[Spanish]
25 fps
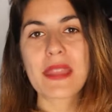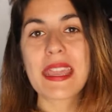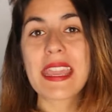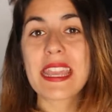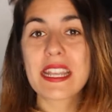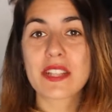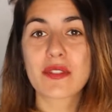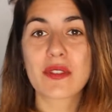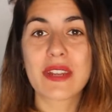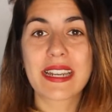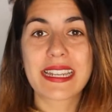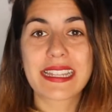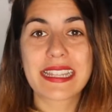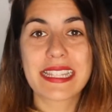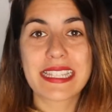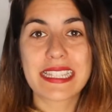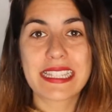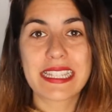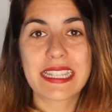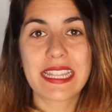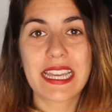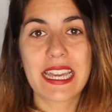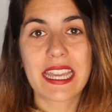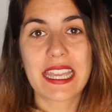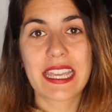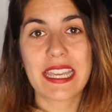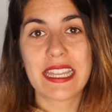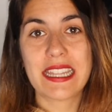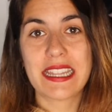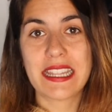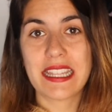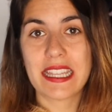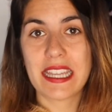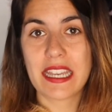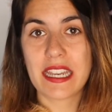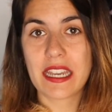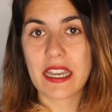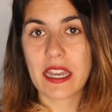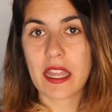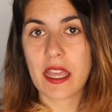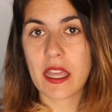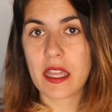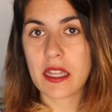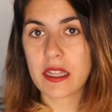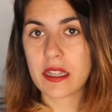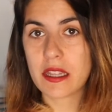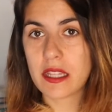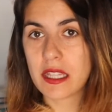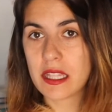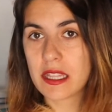Ella es una artista que
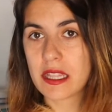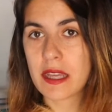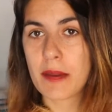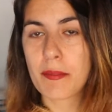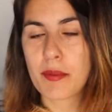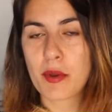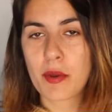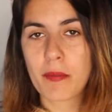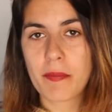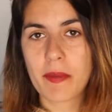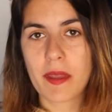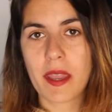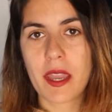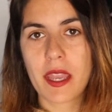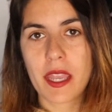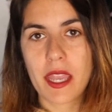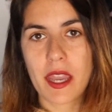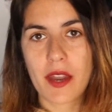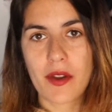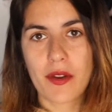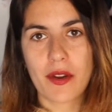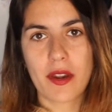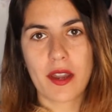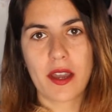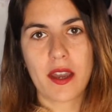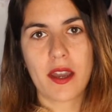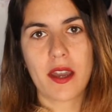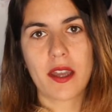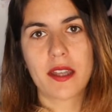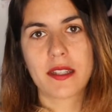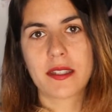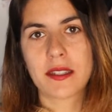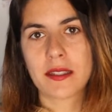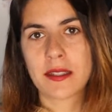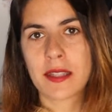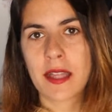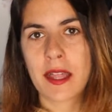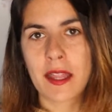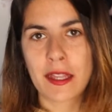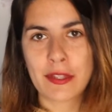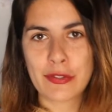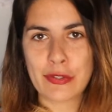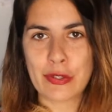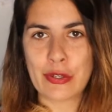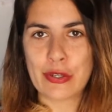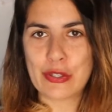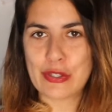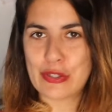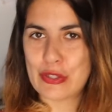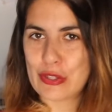tiene tienda propia y ahora está
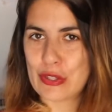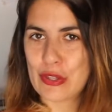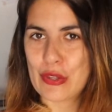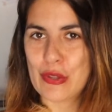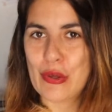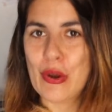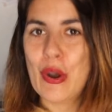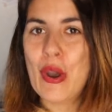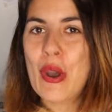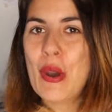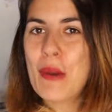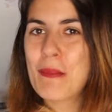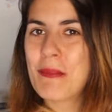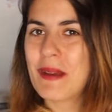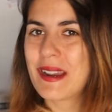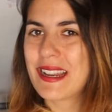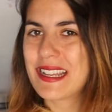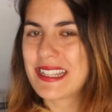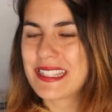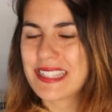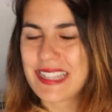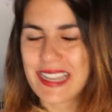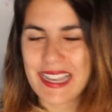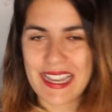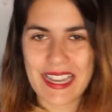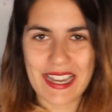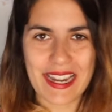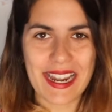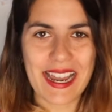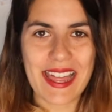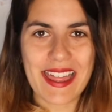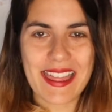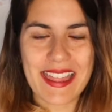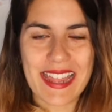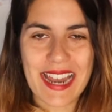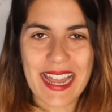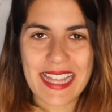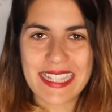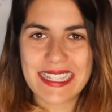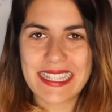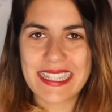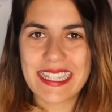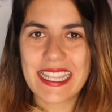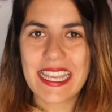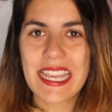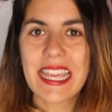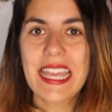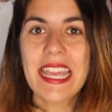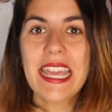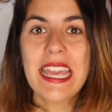dándolo todo para sacarla
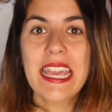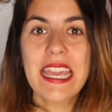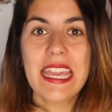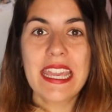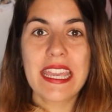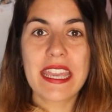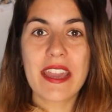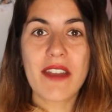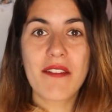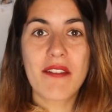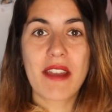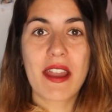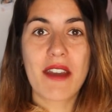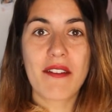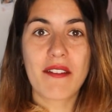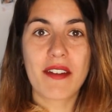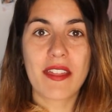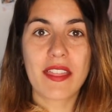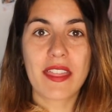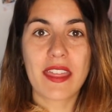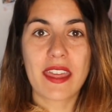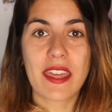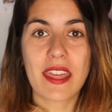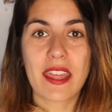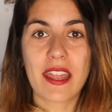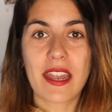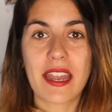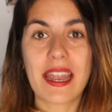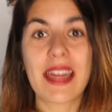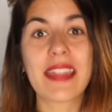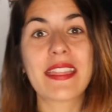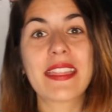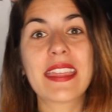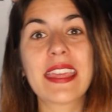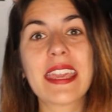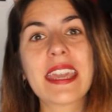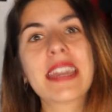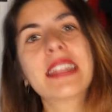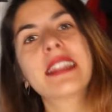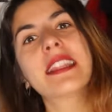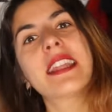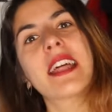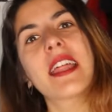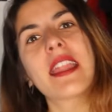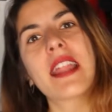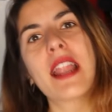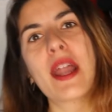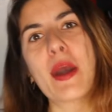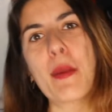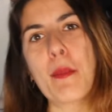adelante y hablaba de la
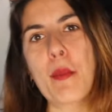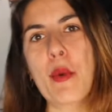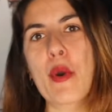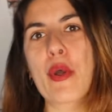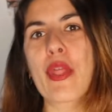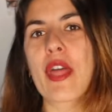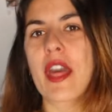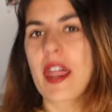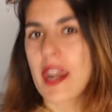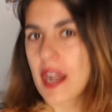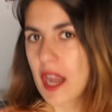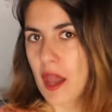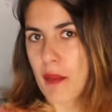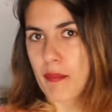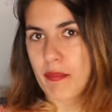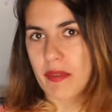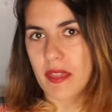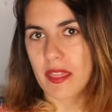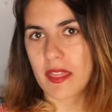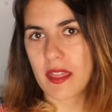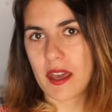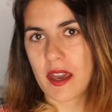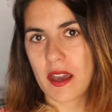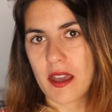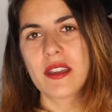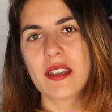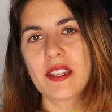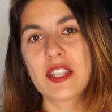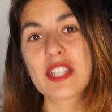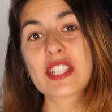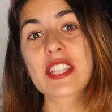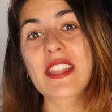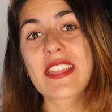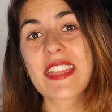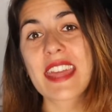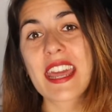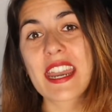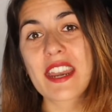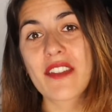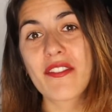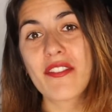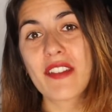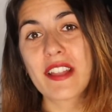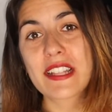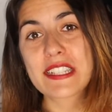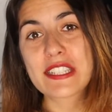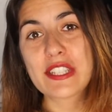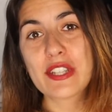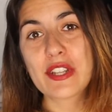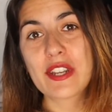dieta de la moda rápida. Nos hacía
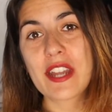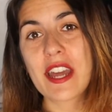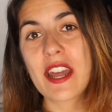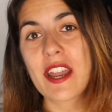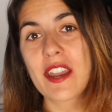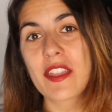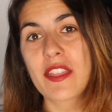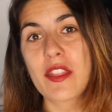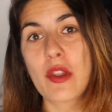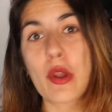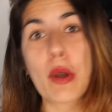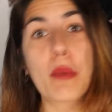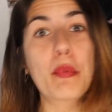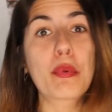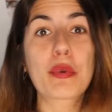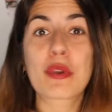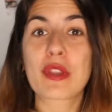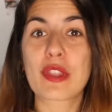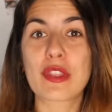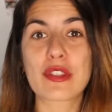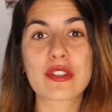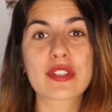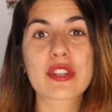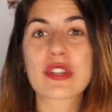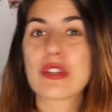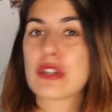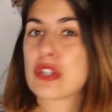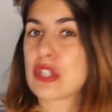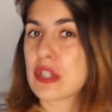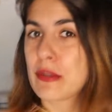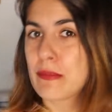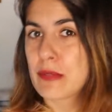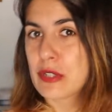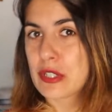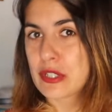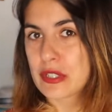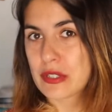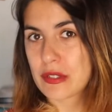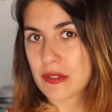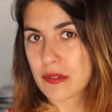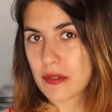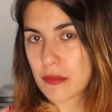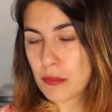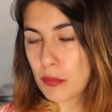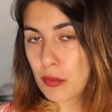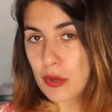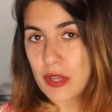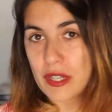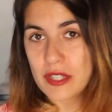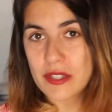reflexionar de lo aburridos que nos hemos
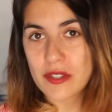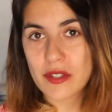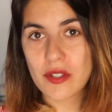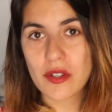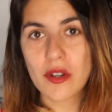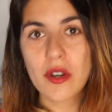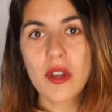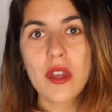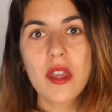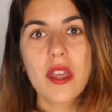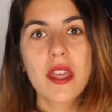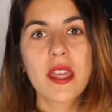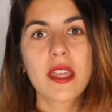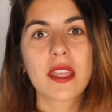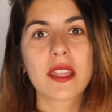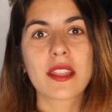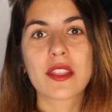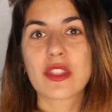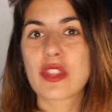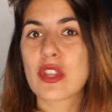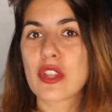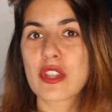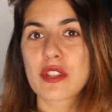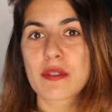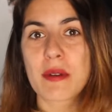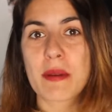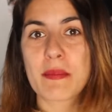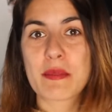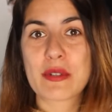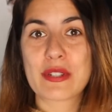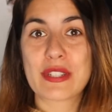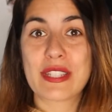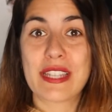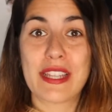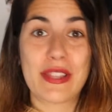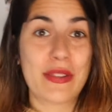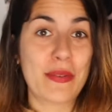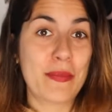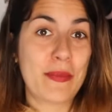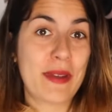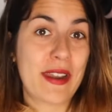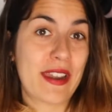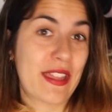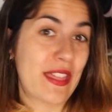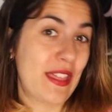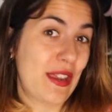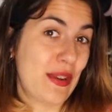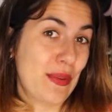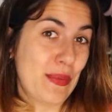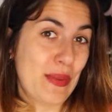vuelto todos vamos a
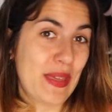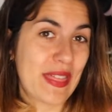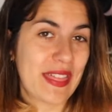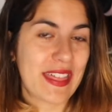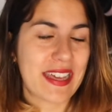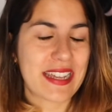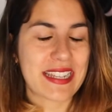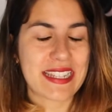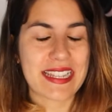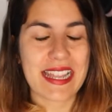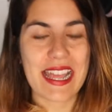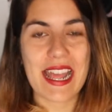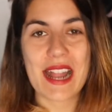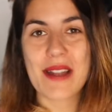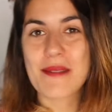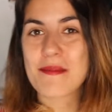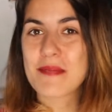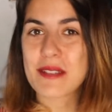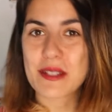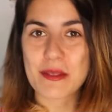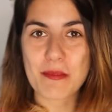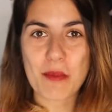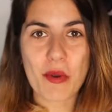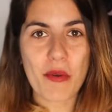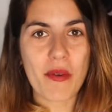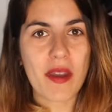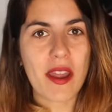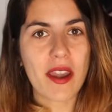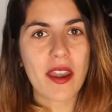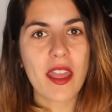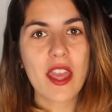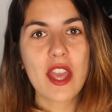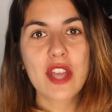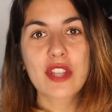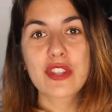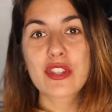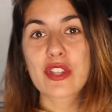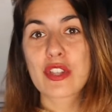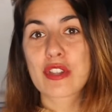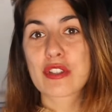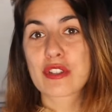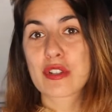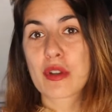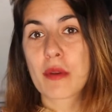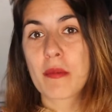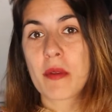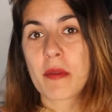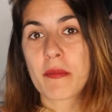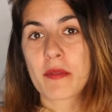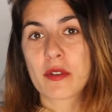tomar cervezas al mismo bar,
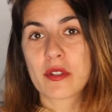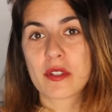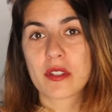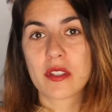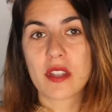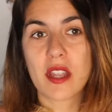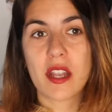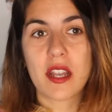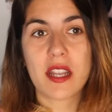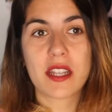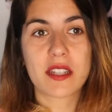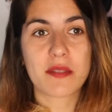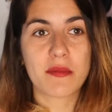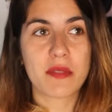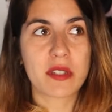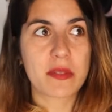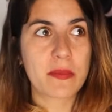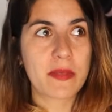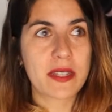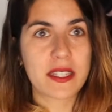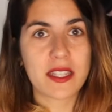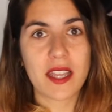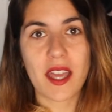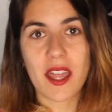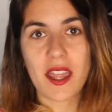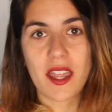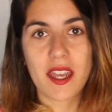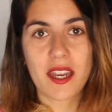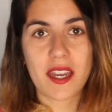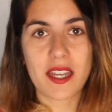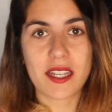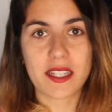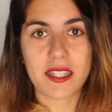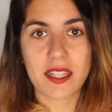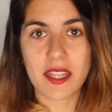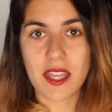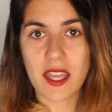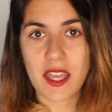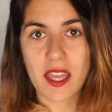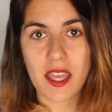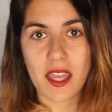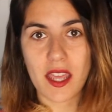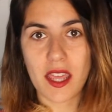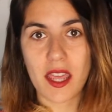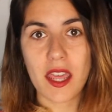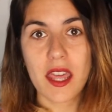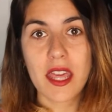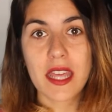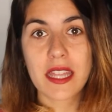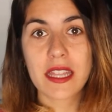todos comemos en las mismas cadenas
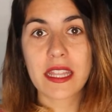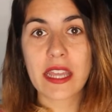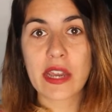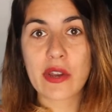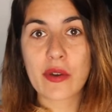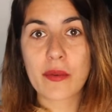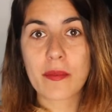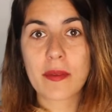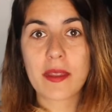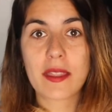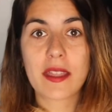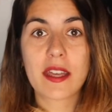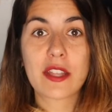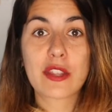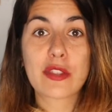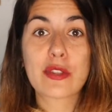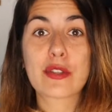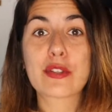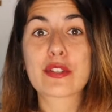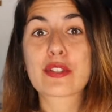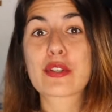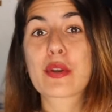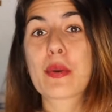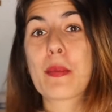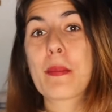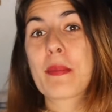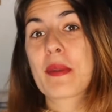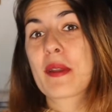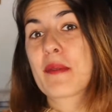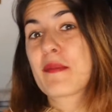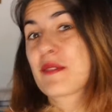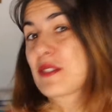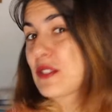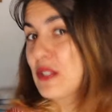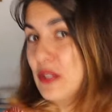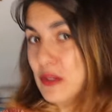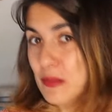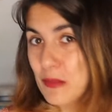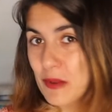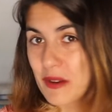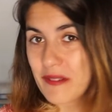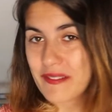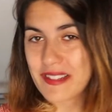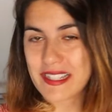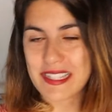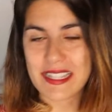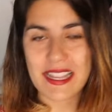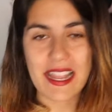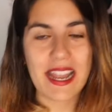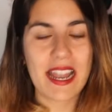de, comida, todos compramos los
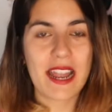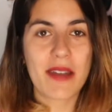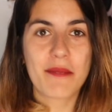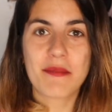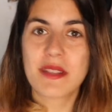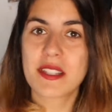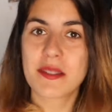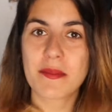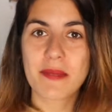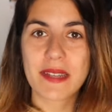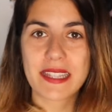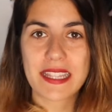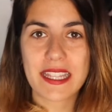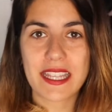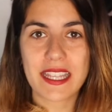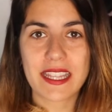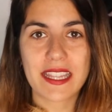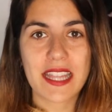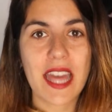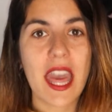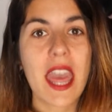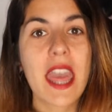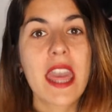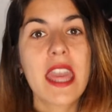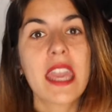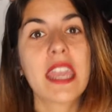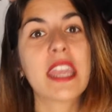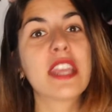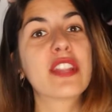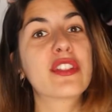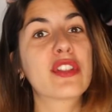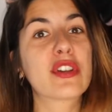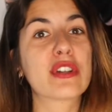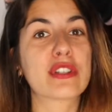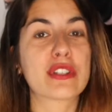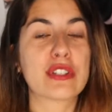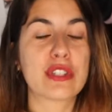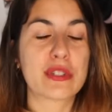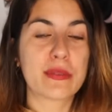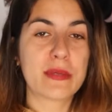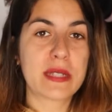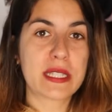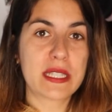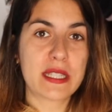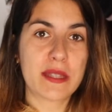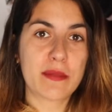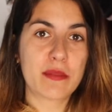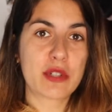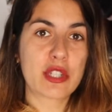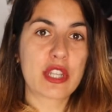muebles en la misma tienda y todos nos
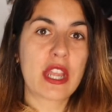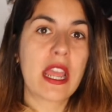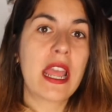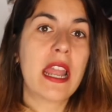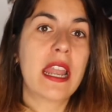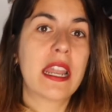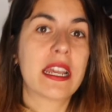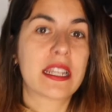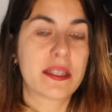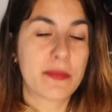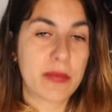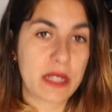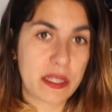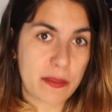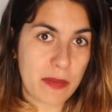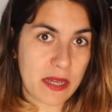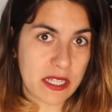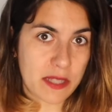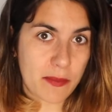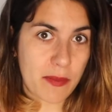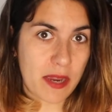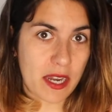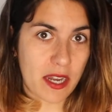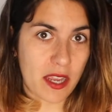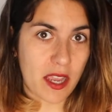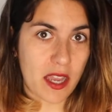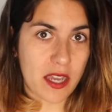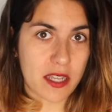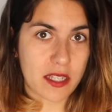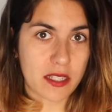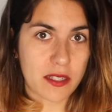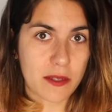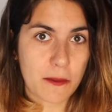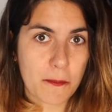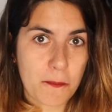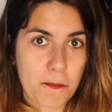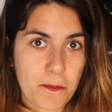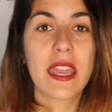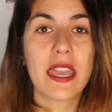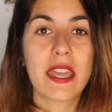vestimos en las mismas marcas.